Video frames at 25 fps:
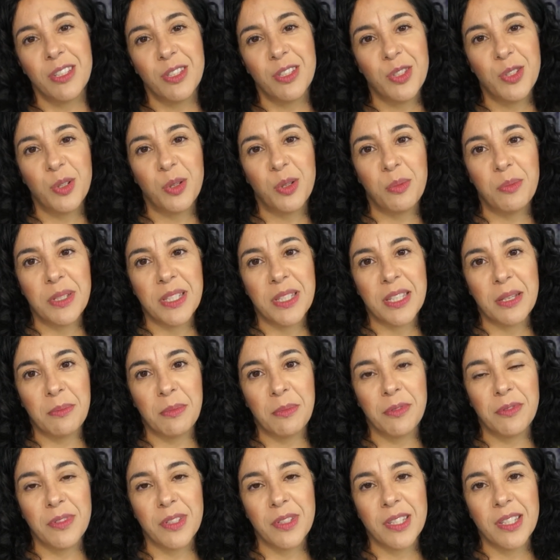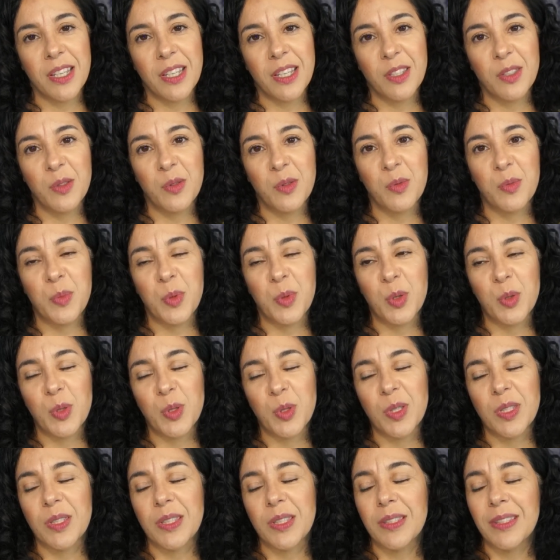antes de começar para vocês os
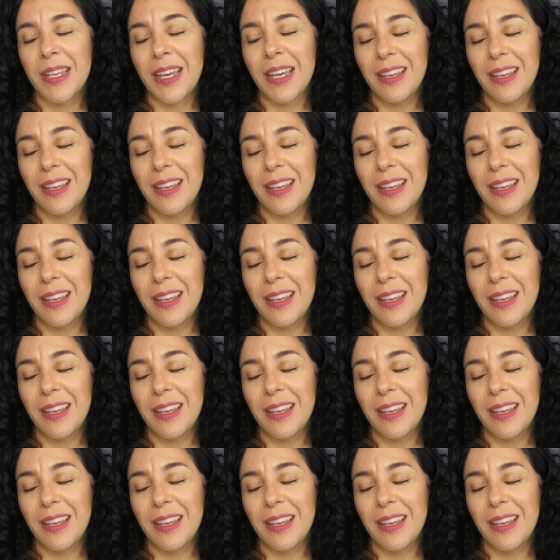meus